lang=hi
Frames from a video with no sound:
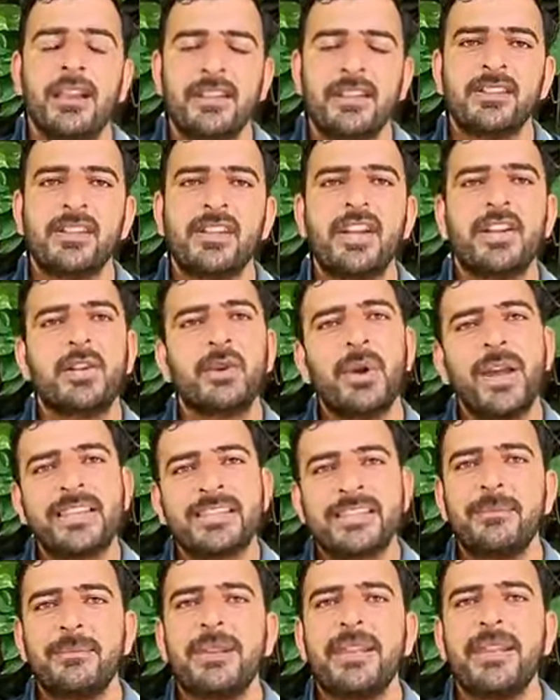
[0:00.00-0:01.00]
लेजिस्लेटिव
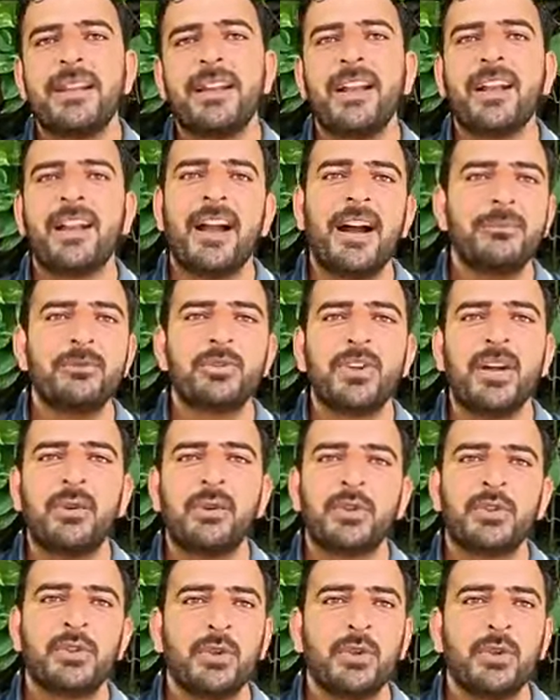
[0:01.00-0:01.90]
असम्बली का काम जो है वो